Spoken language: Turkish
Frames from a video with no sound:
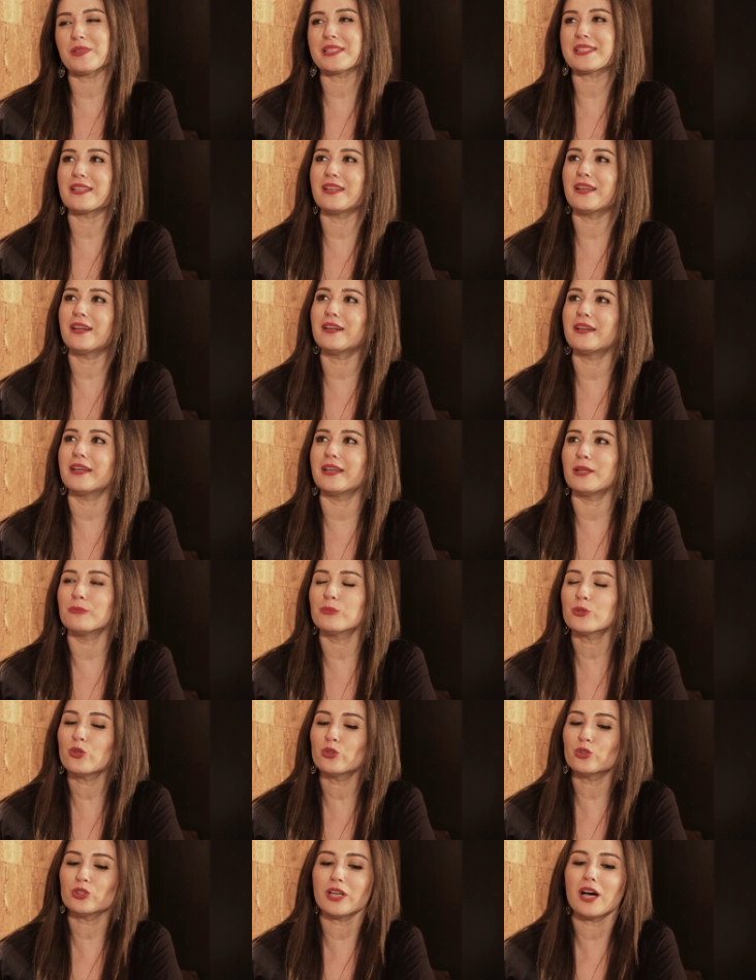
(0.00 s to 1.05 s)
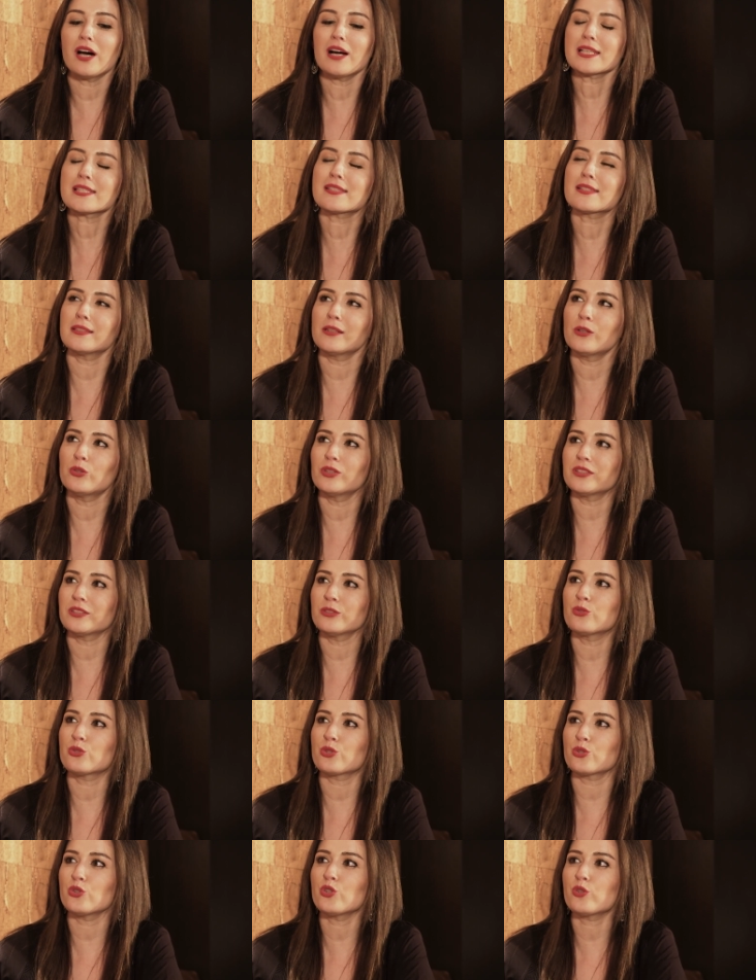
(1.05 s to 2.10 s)
Mesela e, bu konuda haksızlığa
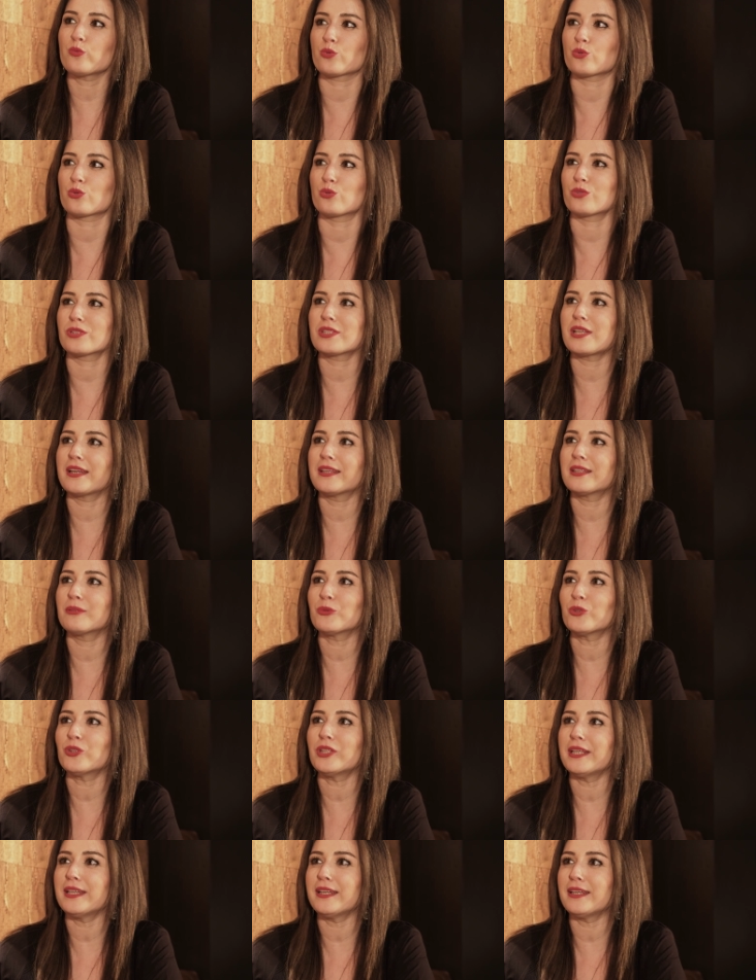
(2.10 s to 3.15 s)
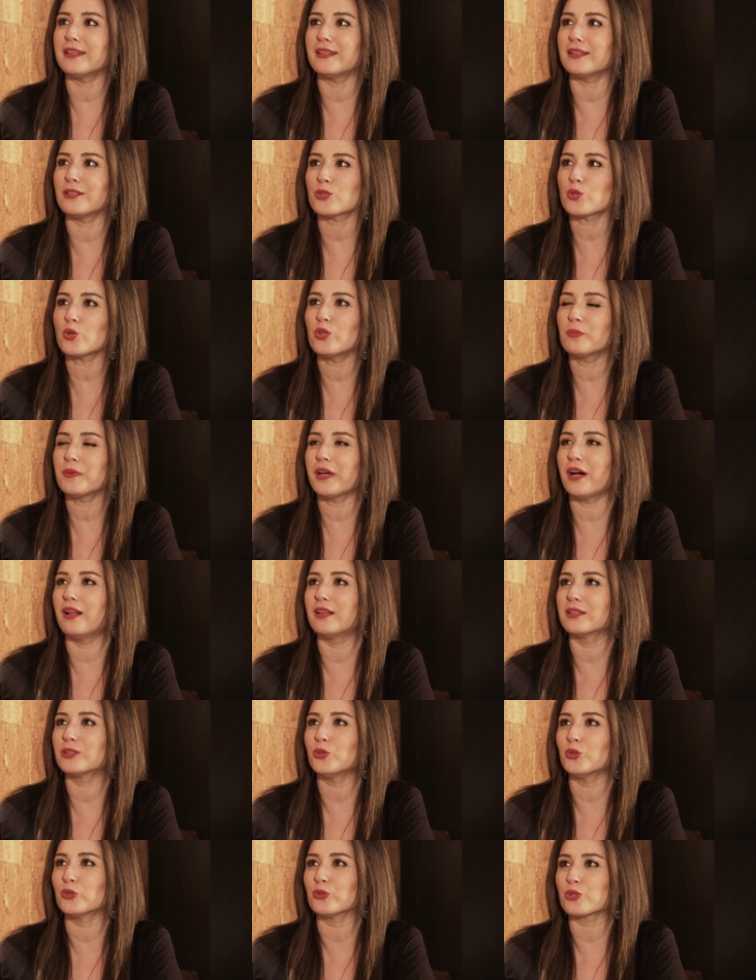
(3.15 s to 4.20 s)
uğradığını düşünüyor musunuz? Sanki böyle e, şöyle bir
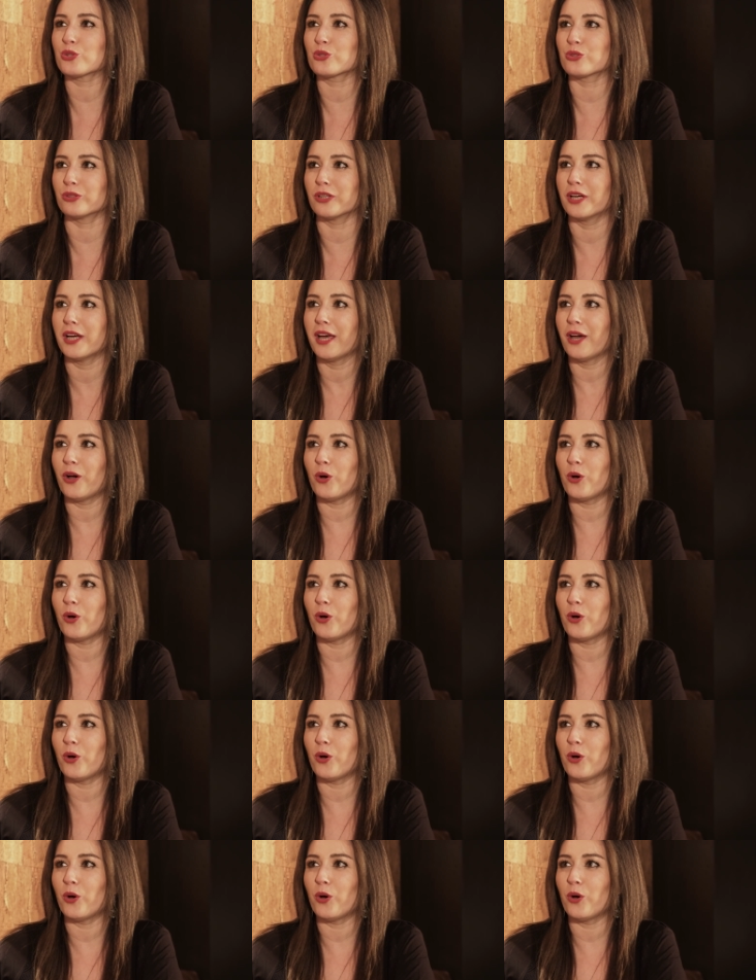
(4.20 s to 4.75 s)
algı oluştu.